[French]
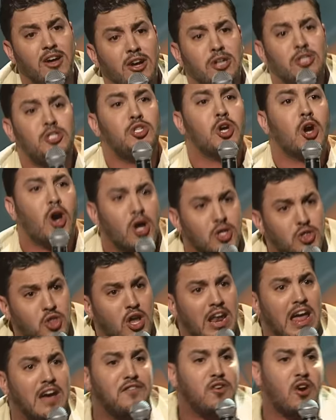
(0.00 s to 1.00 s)
Tu rentres dans
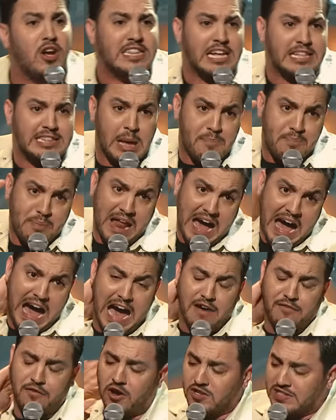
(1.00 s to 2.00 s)
l'avion, ils te là, avance,